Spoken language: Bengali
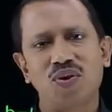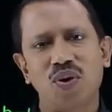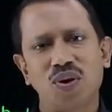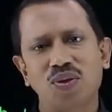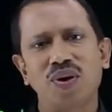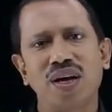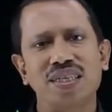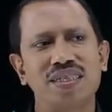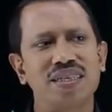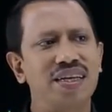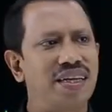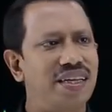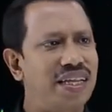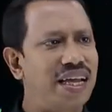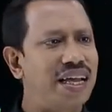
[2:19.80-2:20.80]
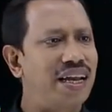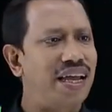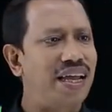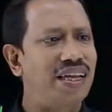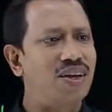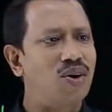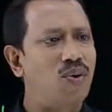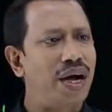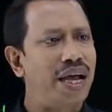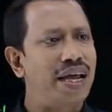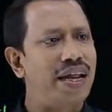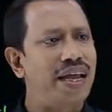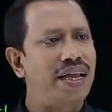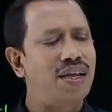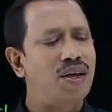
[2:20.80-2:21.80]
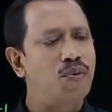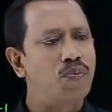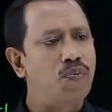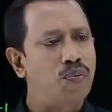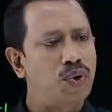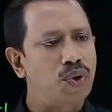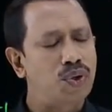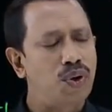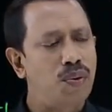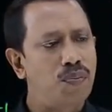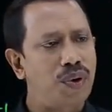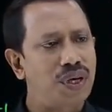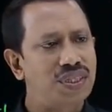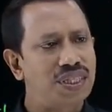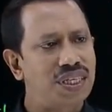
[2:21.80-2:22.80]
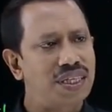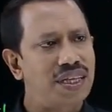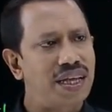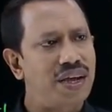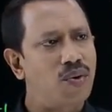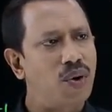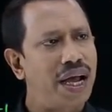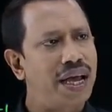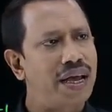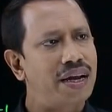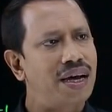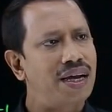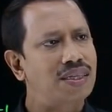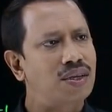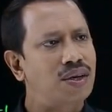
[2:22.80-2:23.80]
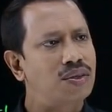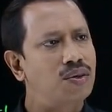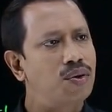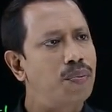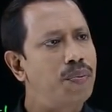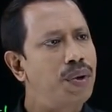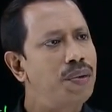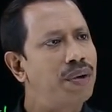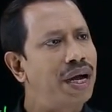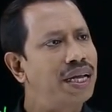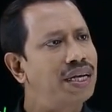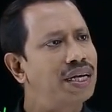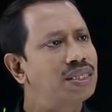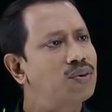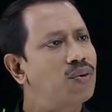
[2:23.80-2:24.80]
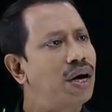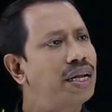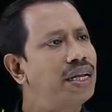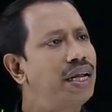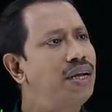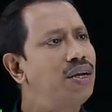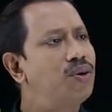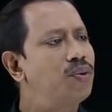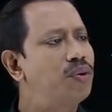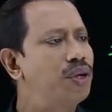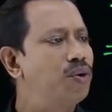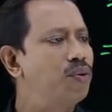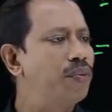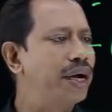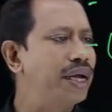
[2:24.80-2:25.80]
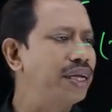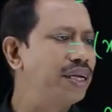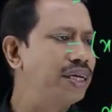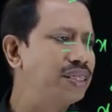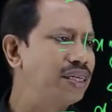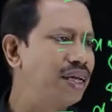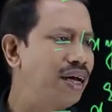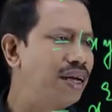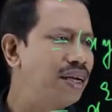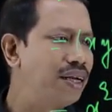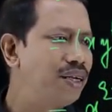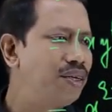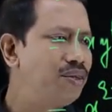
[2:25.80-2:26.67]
কত আছে দেখে নেই ওয়াই এর এই প্রথম পদটাতে ওয়াই এর ঘাত কত পি মাইনাস ওয়ান ইনটু কিউ মাইনাস আর